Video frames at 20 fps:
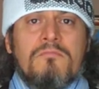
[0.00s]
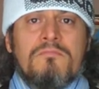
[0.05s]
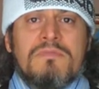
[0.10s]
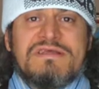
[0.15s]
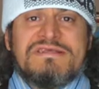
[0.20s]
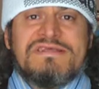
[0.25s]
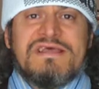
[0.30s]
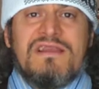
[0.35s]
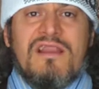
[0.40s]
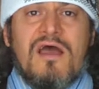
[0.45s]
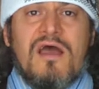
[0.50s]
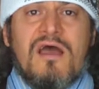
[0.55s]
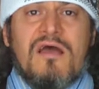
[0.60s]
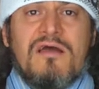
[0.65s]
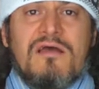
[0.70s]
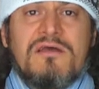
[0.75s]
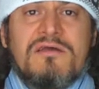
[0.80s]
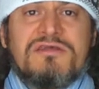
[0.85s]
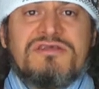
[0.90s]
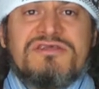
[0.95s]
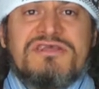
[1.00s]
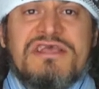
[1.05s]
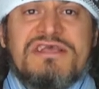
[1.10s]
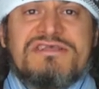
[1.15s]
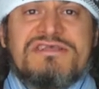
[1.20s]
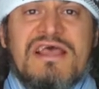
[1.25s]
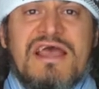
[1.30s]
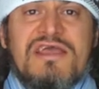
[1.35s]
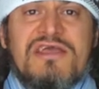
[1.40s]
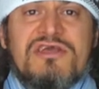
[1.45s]
Mesela
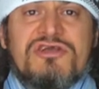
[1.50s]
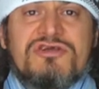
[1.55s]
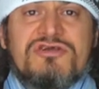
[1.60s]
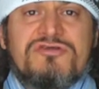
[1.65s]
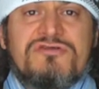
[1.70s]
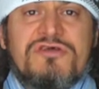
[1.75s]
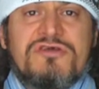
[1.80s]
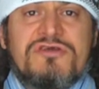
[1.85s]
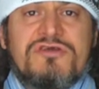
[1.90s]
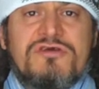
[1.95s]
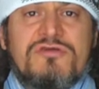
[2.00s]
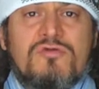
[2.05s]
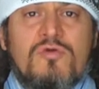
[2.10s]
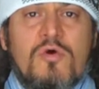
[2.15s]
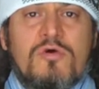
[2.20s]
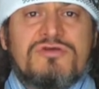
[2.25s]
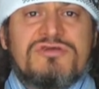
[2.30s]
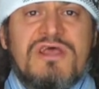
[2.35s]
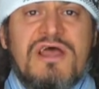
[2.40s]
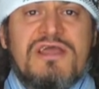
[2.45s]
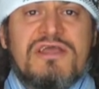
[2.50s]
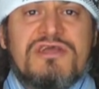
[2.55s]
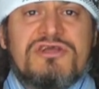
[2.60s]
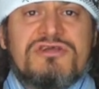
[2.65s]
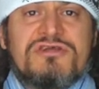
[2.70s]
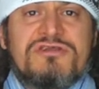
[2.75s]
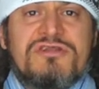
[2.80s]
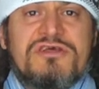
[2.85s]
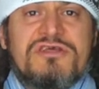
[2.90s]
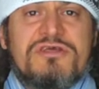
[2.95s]
80 yaşındaki, 90
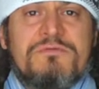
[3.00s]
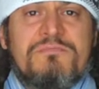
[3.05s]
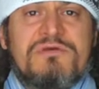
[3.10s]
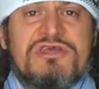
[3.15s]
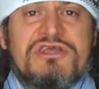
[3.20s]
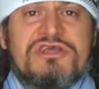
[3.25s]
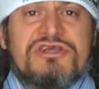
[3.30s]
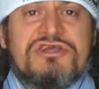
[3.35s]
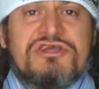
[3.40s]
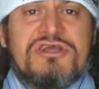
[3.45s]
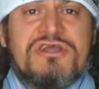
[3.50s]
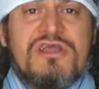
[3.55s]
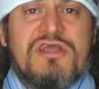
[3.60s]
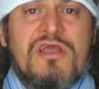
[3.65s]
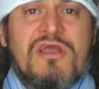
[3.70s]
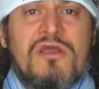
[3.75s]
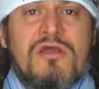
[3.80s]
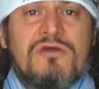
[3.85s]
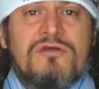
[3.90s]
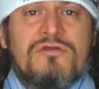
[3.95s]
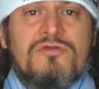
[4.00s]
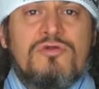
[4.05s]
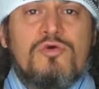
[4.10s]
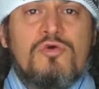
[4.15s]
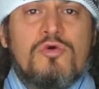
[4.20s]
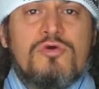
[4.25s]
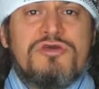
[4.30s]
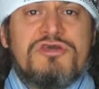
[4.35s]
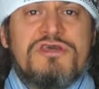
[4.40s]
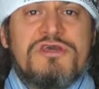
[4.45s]
yaşındaki bir kişi
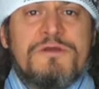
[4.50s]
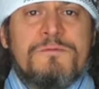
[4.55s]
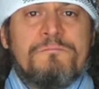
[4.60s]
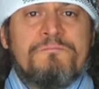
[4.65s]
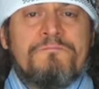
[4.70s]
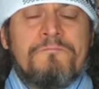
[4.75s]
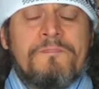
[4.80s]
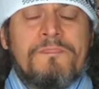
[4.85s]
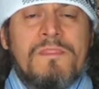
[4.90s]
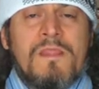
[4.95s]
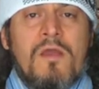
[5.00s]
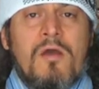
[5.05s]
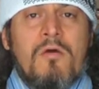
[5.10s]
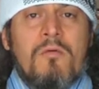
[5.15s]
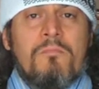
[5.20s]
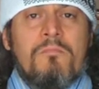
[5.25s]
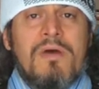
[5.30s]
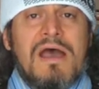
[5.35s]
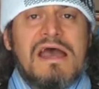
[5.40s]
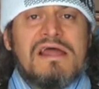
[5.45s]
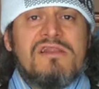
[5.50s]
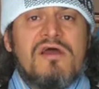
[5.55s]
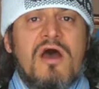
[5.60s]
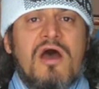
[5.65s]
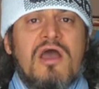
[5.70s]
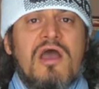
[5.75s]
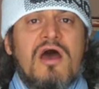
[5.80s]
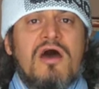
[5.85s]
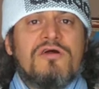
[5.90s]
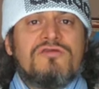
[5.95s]
diyor ki ben
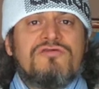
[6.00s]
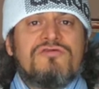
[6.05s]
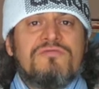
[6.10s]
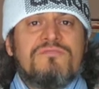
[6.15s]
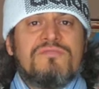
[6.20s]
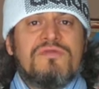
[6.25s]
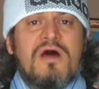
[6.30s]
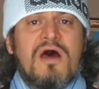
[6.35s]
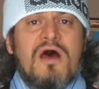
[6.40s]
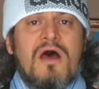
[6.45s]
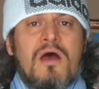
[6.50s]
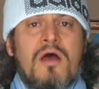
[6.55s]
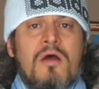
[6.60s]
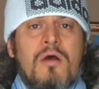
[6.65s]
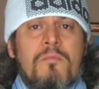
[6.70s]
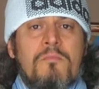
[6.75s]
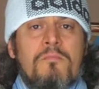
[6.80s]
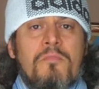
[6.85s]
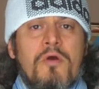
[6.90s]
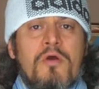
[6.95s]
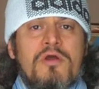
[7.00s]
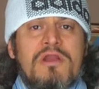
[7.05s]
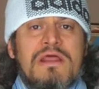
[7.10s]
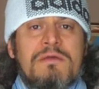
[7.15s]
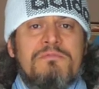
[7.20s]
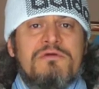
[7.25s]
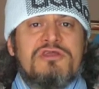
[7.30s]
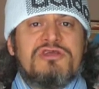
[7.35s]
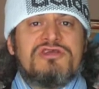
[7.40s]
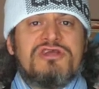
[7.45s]
hayatımda
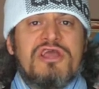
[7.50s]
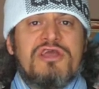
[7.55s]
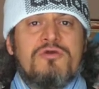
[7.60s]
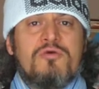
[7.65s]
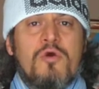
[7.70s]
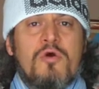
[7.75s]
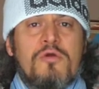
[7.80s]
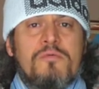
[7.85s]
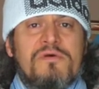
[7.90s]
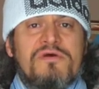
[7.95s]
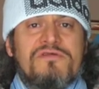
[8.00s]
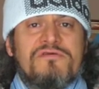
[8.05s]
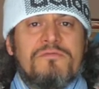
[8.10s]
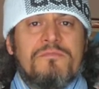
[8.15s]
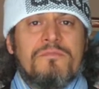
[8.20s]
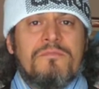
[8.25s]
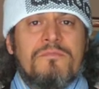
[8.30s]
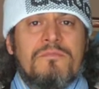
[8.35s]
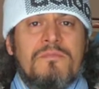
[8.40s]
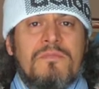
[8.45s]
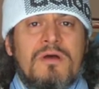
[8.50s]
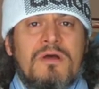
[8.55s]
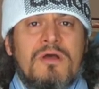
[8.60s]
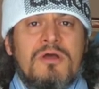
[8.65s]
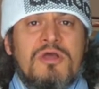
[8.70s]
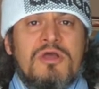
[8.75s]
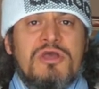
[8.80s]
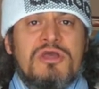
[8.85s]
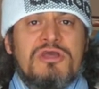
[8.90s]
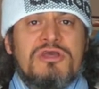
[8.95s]
böyle bir şey görmedim.
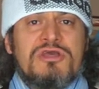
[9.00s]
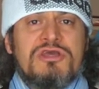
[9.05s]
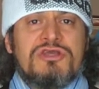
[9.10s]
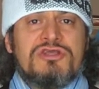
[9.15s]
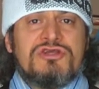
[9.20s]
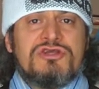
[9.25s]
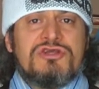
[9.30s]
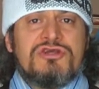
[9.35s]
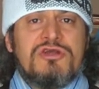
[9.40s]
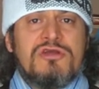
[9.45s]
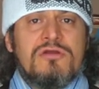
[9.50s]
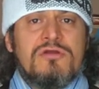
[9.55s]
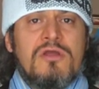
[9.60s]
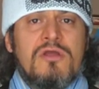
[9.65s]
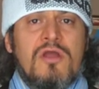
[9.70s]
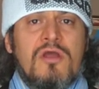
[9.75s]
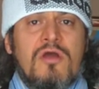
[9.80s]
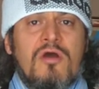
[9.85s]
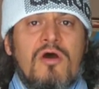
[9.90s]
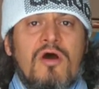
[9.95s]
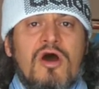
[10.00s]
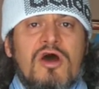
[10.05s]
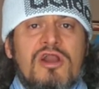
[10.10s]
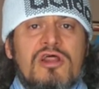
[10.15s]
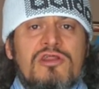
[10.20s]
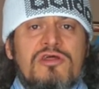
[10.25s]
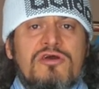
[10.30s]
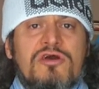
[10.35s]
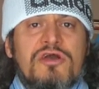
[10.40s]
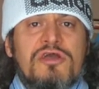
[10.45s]
Hiç
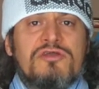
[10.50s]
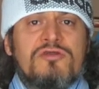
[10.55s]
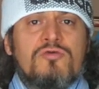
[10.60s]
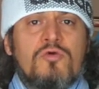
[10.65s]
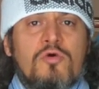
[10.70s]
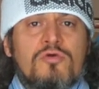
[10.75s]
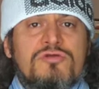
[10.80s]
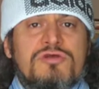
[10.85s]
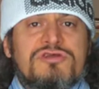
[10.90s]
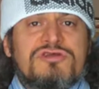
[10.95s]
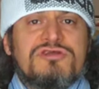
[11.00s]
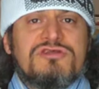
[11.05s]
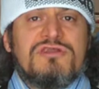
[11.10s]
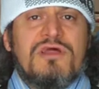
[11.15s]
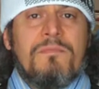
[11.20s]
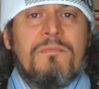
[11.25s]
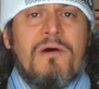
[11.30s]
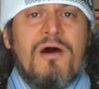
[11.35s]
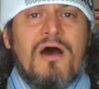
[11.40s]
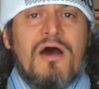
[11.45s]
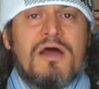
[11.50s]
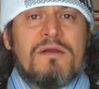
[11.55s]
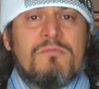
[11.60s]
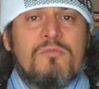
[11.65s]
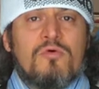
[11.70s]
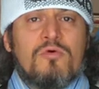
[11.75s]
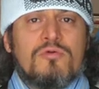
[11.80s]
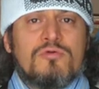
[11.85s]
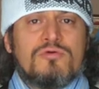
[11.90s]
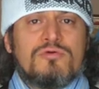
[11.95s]
Aralık ayının ortasında bahar
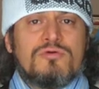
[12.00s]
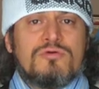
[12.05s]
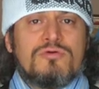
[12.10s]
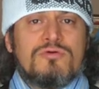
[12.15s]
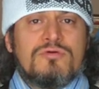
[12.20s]
mı olur?